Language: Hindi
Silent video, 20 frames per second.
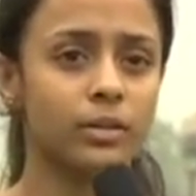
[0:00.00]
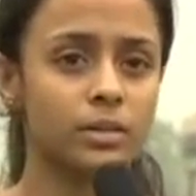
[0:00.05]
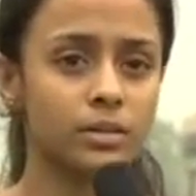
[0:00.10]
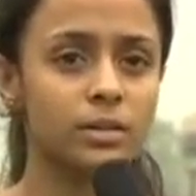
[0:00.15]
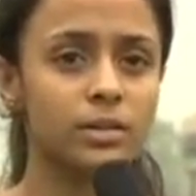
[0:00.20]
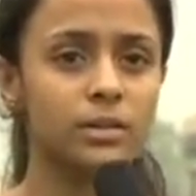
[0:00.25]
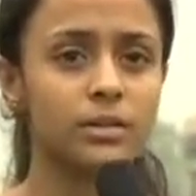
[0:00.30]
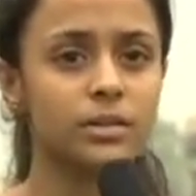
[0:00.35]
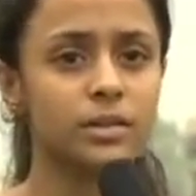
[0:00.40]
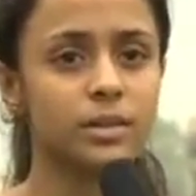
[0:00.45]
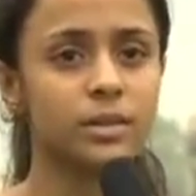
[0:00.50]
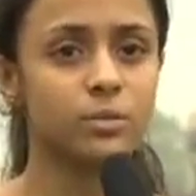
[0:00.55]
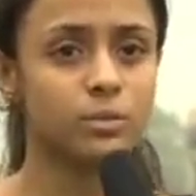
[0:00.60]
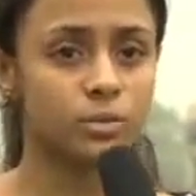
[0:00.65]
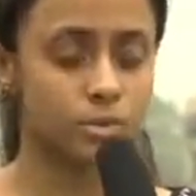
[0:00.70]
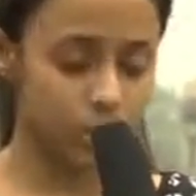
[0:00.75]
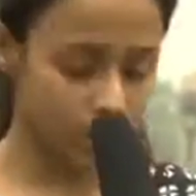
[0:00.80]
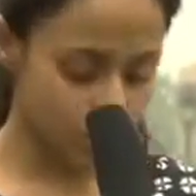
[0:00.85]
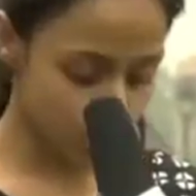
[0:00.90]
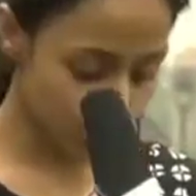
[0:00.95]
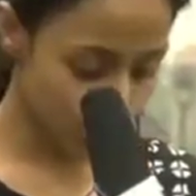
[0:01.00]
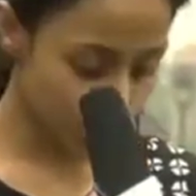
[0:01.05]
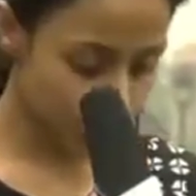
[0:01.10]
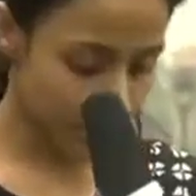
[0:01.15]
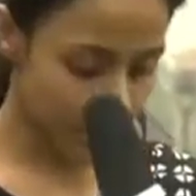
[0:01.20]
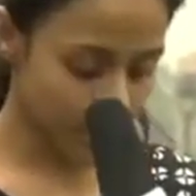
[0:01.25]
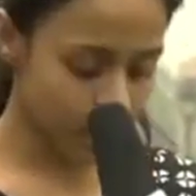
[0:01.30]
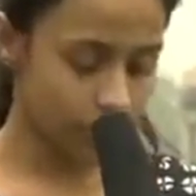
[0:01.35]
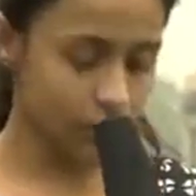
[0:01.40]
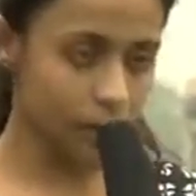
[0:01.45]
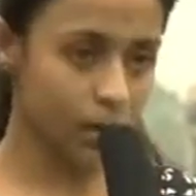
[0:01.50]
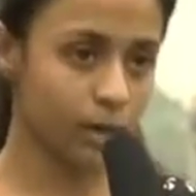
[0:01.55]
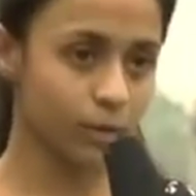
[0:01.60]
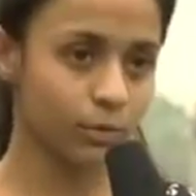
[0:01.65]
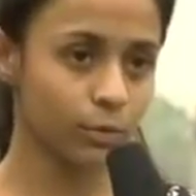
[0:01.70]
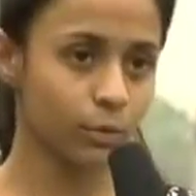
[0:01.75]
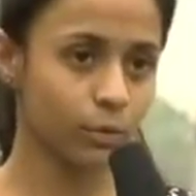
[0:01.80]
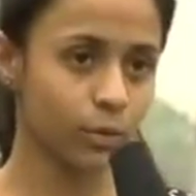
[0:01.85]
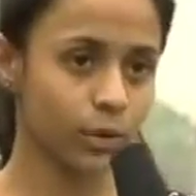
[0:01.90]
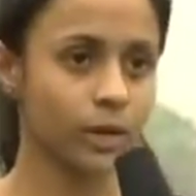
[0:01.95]
डिजीज़ थी उसका जो पैर था
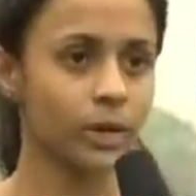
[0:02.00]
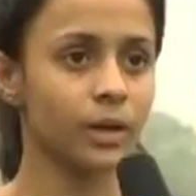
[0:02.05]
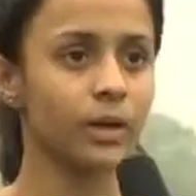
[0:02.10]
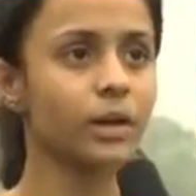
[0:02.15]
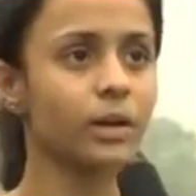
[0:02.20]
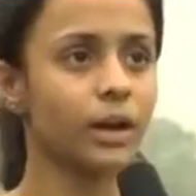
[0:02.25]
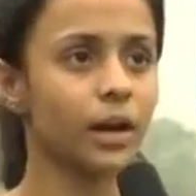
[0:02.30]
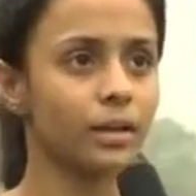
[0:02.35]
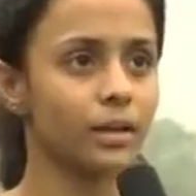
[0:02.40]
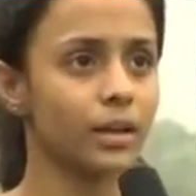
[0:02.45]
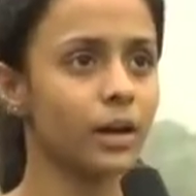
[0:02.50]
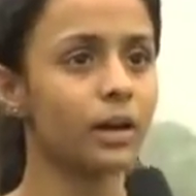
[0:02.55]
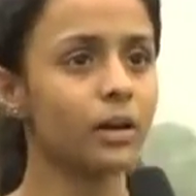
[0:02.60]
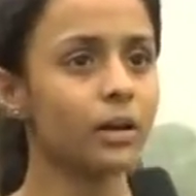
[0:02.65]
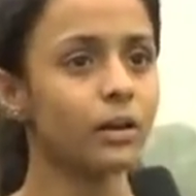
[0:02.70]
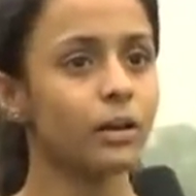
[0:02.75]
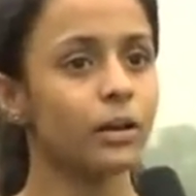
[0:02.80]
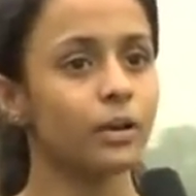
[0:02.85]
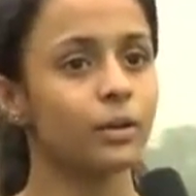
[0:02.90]
वो हिल नहीं रहा था